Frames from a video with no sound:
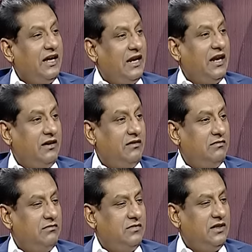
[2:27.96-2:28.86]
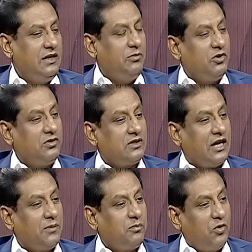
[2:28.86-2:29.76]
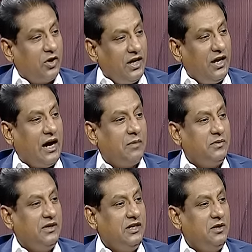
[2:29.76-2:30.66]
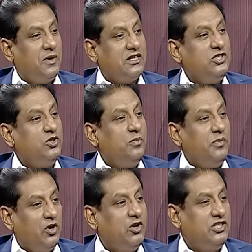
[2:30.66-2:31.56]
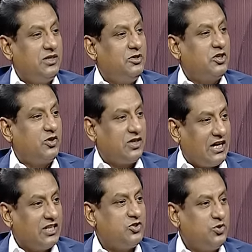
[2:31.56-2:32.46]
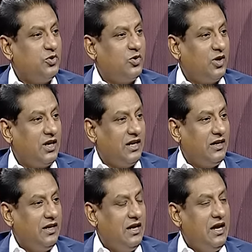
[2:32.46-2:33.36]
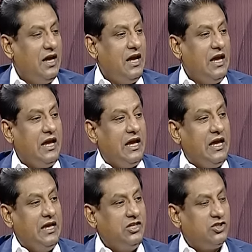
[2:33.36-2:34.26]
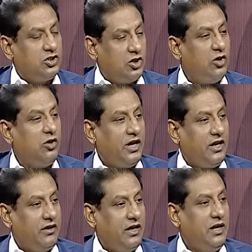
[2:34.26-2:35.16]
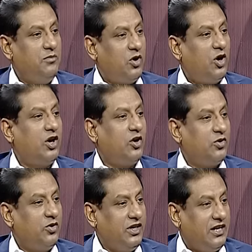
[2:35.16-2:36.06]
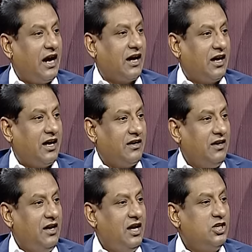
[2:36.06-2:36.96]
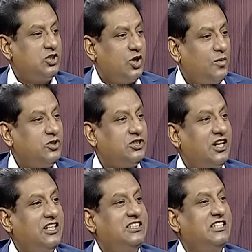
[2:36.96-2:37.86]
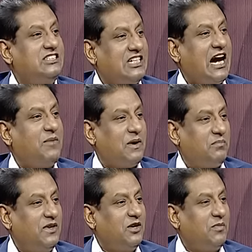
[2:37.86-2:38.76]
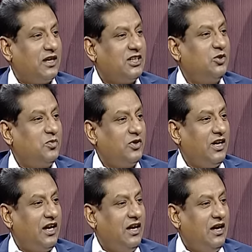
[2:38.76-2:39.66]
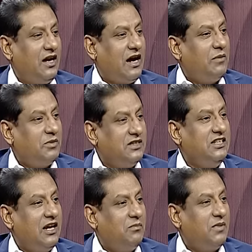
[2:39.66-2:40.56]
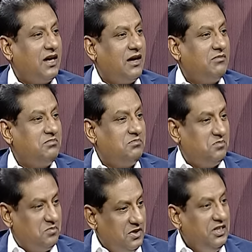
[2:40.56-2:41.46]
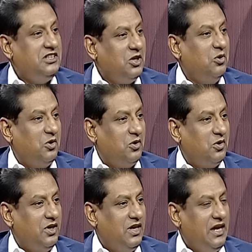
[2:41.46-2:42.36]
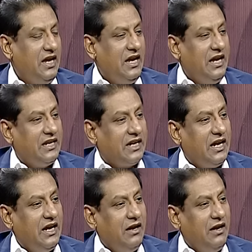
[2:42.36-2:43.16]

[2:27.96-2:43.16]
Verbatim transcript: এলেন এবং তারপরে আপনি নির্বাচিত মেয়র হিসেবে যখন কাজ শুরু করলেন এই শহরের এই মহানগরী ঢাকার সমস্যার যে চাপ আপনার মাথার উপরে আমরা দিলাম বা নিতে হলো এটাকে